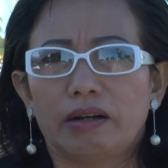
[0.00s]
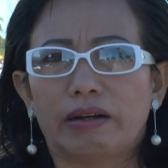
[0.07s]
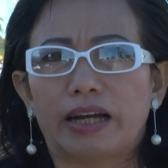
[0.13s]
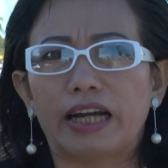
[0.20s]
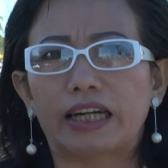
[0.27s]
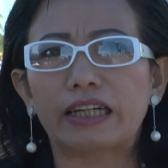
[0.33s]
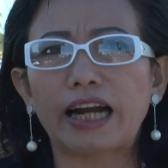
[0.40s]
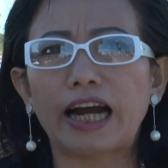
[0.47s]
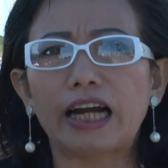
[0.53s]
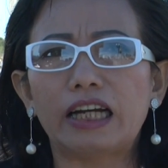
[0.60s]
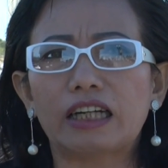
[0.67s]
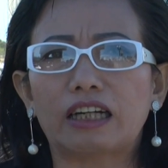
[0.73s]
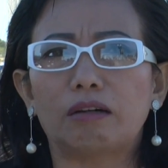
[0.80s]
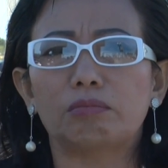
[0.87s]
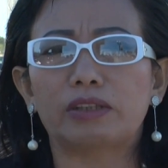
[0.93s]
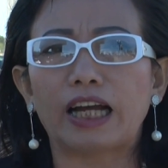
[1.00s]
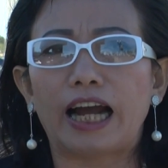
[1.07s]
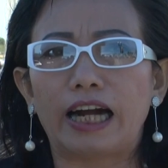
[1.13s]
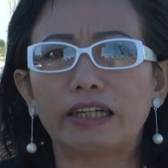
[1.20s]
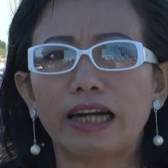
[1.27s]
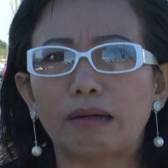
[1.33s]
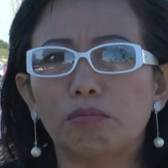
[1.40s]
hiện nay cộng
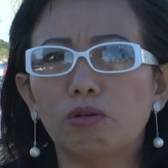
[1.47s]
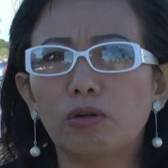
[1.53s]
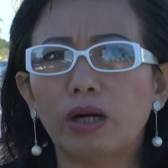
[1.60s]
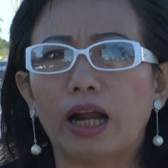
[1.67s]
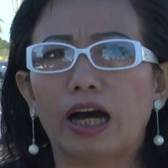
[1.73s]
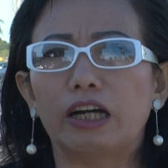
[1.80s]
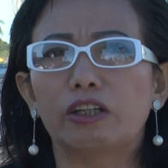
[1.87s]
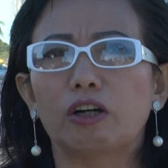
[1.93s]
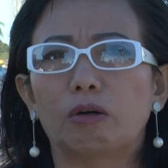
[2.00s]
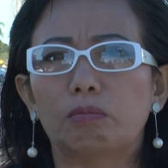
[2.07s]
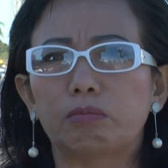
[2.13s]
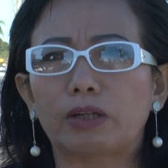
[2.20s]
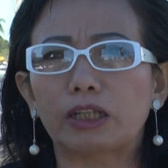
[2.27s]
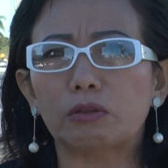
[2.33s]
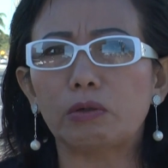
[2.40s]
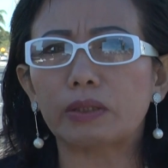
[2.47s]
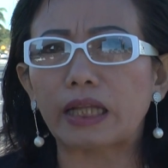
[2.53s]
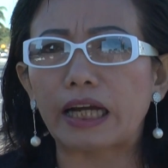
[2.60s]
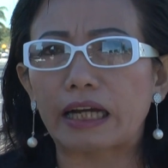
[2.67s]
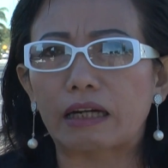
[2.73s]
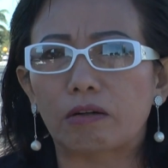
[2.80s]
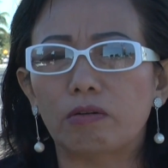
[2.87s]
sản đang muốn lợi dụng cái túi
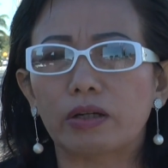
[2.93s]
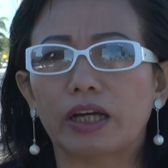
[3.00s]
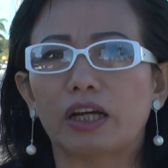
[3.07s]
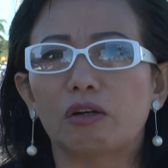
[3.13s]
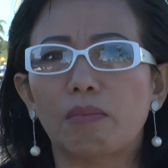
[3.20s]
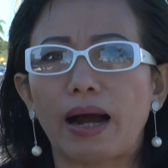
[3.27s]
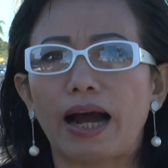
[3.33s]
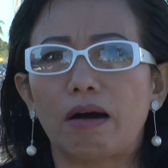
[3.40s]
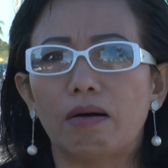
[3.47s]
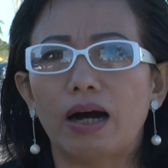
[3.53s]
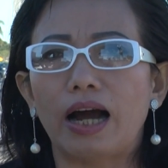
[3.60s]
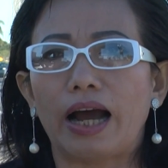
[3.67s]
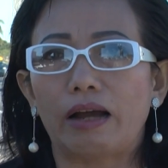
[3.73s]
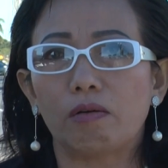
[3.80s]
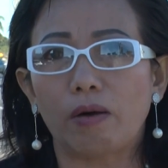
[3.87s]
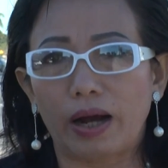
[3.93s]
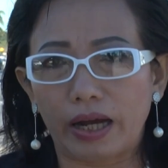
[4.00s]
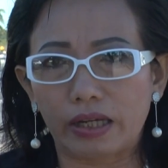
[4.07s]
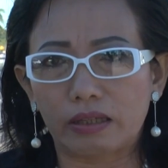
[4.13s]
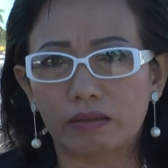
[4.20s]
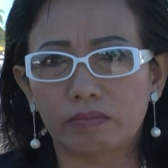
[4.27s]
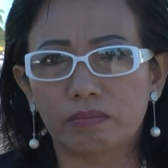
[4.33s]
tiền của kiều bào ở hải
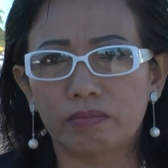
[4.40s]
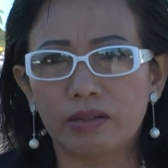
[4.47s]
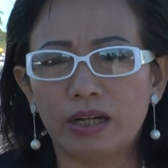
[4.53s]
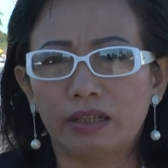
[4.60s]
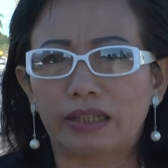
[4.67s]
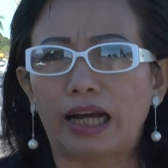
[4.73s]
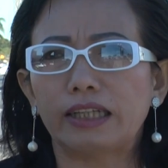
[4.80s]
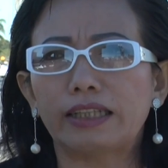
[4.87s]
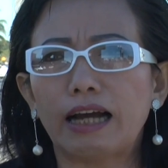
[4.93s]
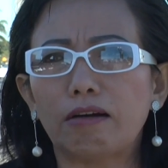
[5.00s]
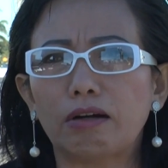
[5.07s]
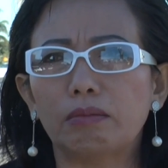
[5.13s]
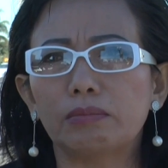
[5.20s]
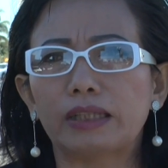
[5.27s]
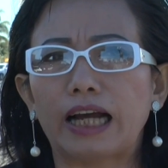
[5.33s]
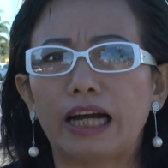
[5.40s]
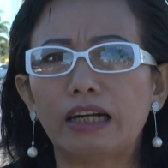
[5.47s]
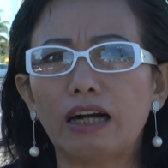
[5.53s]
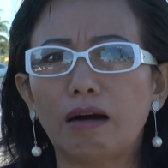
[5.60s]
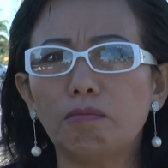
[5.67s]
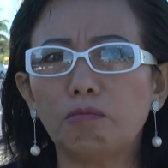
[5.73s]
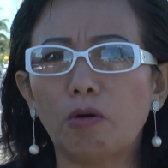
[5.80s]
ngoại tại sao cộng
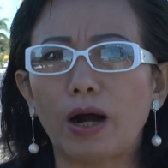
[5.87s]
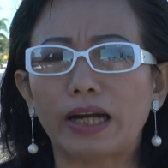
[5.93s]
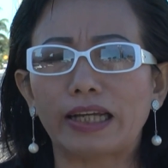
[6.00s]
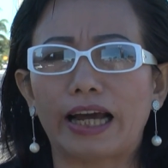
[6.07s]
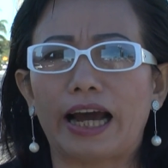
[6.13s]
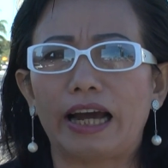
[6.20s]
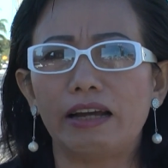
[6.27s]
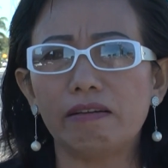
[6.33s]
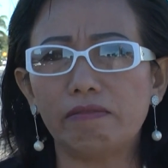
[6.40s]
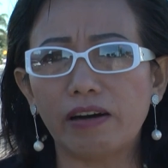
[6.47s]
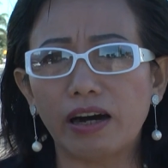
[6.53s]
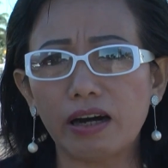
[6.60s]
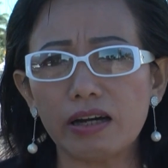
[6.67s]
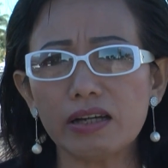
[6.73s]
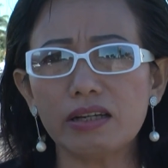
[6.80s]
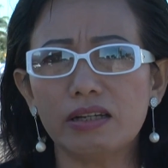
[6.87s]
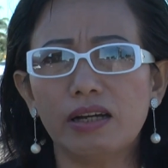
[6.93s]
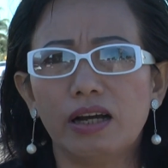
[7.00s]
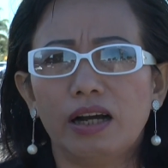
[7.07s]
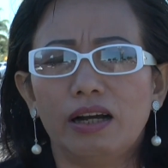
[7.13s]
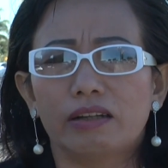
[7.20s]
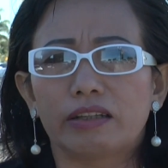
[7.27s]
sản không hòa giải với
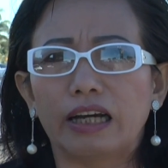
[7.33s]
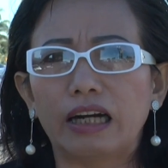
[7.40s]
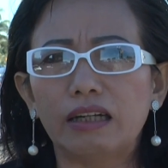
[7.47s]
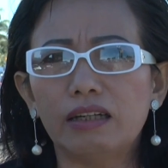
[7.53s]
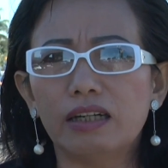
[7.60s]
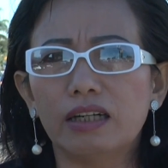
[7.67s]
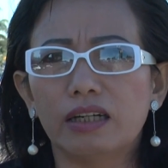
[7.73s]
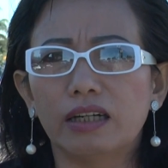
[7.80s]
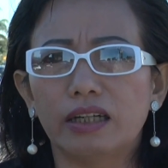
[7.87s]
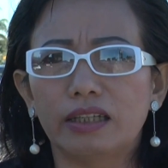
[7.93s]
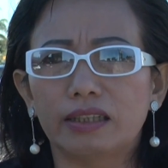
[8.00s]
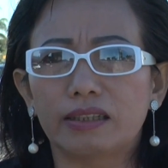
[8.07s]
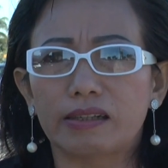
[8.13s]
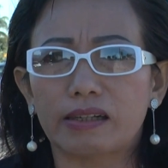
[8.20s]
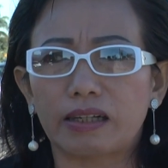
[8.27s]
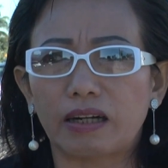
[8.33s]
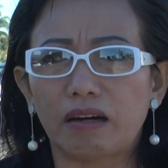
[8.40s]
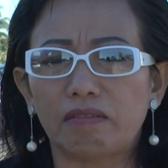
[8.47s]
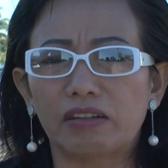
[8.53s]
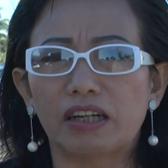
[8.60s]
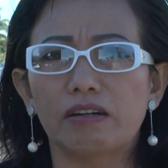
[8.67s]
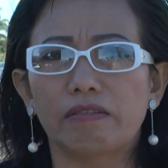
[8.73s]
những người là
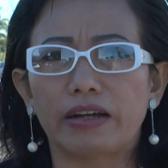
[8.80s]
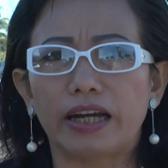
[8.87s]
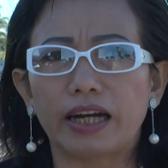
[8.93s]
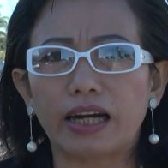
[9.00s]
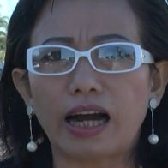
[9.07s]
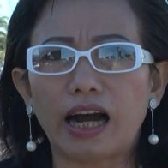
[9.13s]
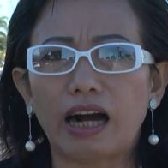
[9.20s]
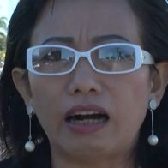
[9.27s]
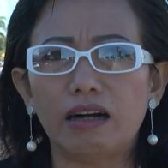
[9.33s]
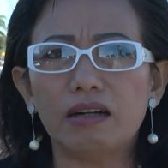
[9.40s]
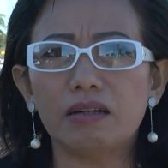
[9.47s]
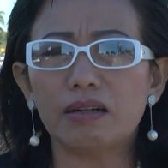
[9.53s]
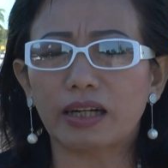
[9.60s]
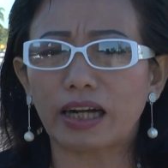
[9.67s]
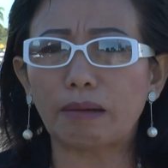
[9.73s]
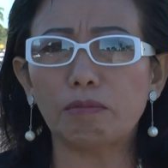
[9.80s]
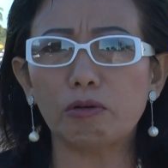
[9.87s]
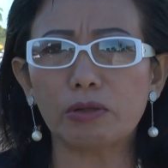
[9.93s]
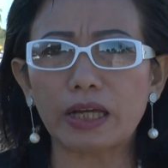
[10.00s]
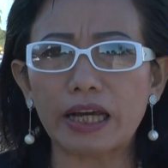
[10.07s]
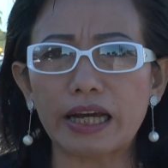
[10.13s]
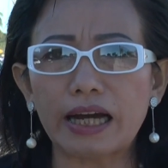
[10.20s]
người việt ở
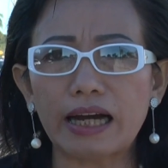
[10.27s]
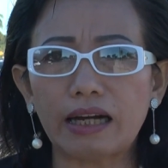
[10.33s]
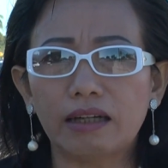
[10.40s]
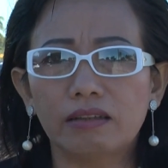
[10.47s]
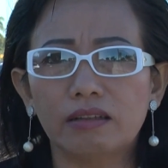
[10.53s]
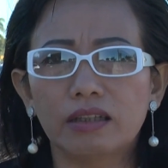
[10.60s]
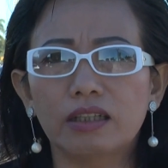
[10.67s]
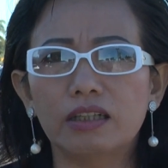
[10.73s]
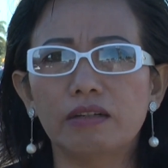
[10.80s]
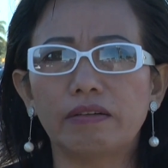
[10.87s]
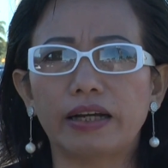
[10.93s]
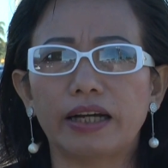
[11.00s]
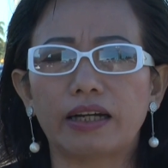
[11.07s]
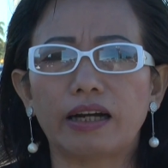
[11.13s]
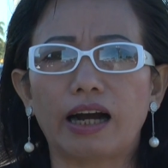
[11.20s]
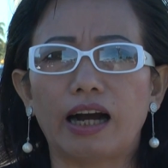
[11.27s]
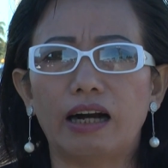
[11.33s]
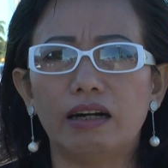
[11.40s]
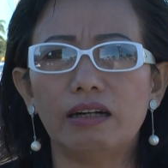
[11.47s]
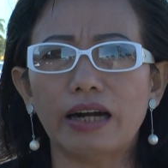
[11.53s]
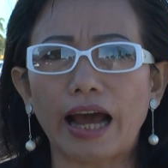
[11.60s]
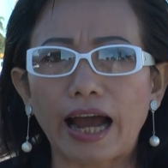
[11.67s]
campuchia người Việt
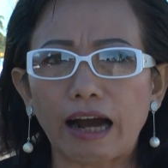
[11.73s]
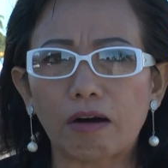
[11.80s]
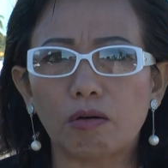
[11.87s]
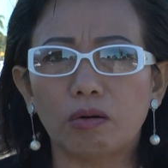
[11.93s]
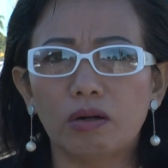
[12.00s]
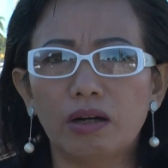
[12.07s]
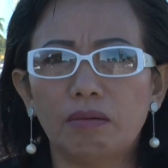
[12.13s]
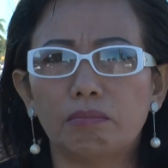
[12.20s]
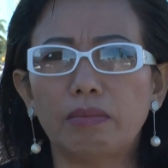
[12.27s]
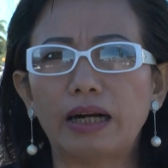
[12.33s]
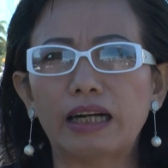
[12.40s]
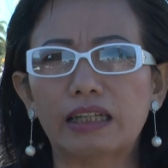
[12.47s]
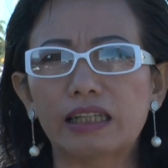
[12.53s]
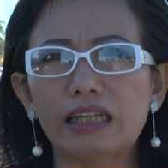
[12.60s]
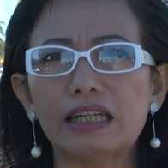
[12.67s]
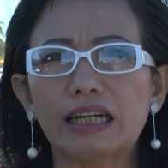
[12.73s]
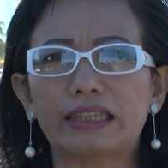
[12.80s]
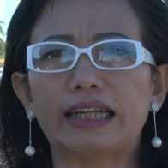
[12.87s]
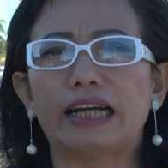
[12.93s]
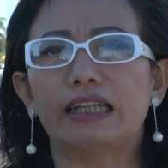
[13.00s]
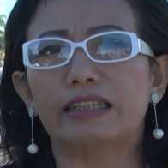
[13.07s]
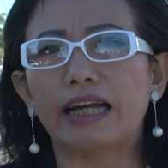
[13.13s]
ở Lào mà cứ là
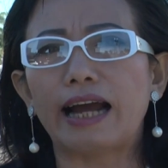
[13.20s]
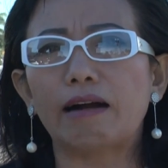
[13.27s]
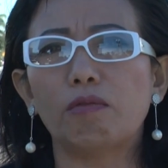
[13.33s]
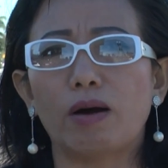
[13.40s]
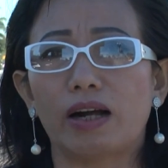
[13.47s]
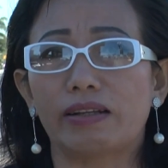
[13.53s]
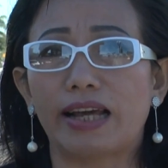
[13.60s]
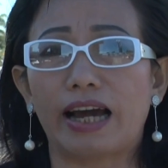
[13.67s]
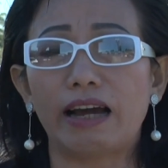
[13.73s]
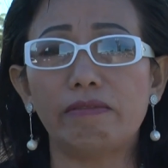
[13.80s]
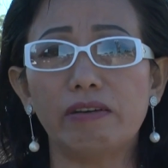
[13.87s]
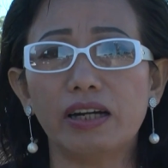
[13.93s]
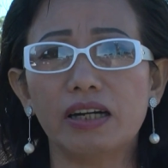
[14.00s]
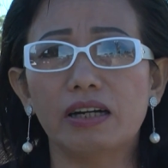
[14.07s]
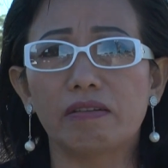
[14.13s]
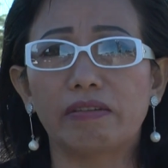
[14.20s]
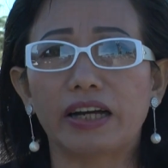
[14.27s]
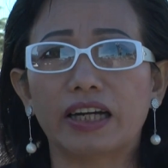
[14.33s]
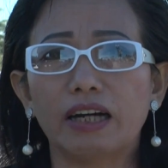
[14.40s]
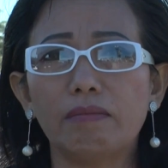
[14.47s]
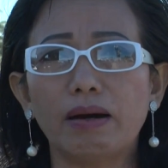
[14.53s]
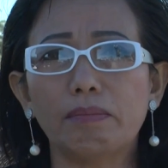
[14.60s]
chạy sang hòa giải với người
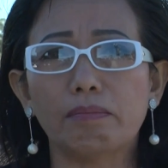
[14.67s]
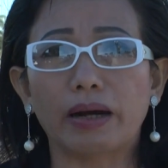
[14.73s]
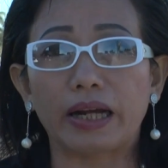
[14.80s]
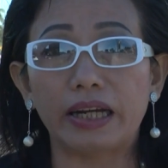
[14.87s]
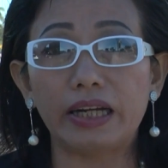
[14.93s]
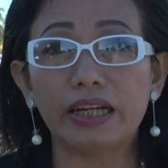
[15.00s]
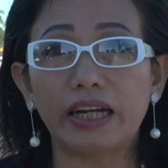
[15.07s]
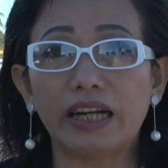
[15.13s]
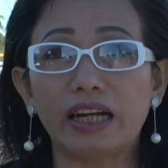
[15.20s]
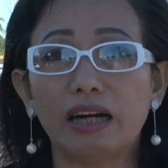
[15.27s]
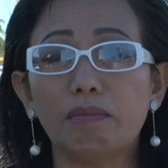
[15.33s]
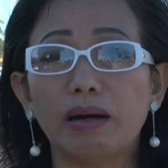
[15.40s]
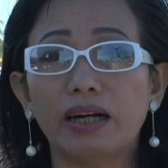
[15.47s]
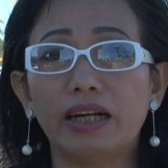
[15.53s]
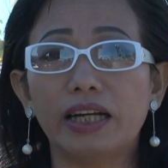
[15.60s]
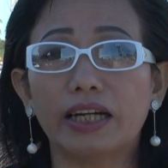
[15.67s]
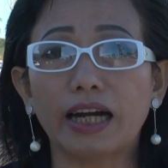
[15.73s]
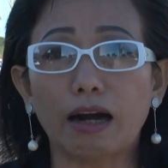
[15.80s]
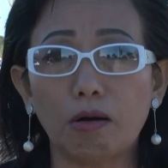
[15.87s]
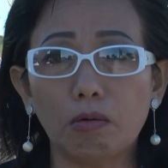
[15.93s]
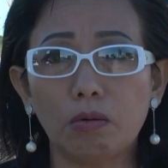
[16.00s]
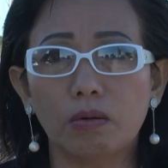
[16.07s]
Việt ở bên Mỹ hay ở bên Liên
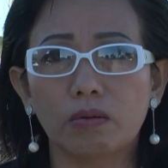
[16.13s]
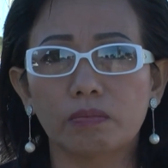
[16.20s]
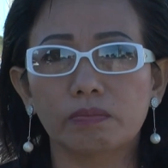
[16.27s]
Âu